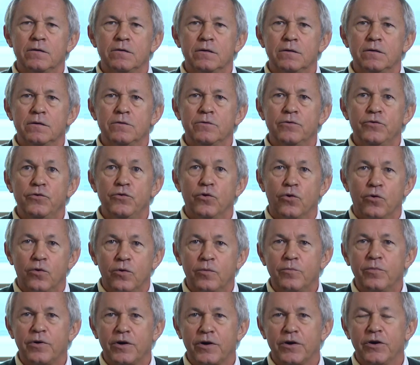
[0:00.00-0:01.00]
Euh, le
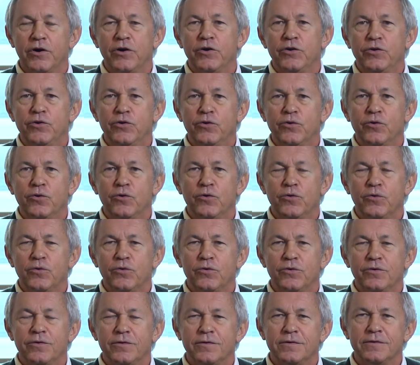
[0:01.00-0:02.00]
nombre
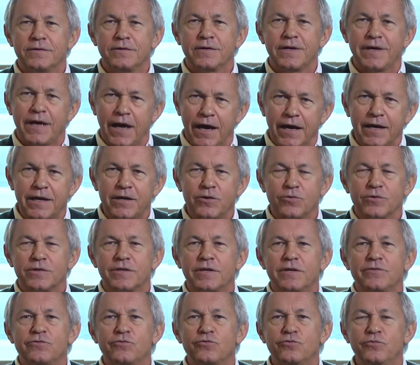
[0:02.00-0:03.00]
de cas qui ont
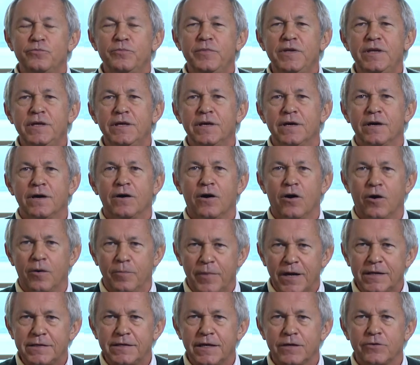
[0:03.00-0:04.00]
été soumis en
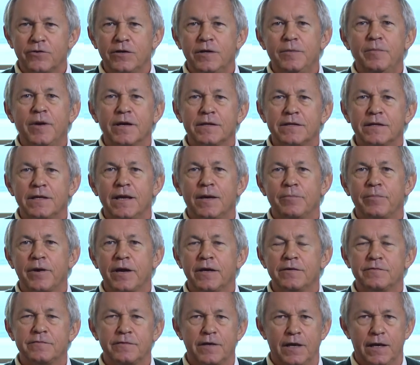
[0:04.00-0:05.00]
matière de liberté de la
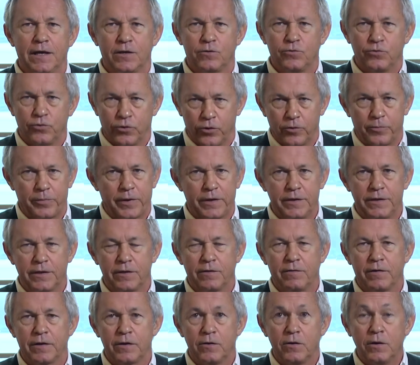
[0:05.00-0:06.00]
presse à la Cour européenne des
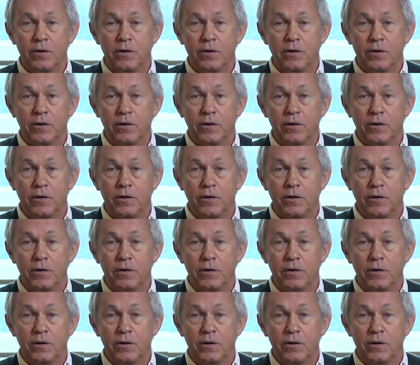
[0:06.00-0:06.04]
droits de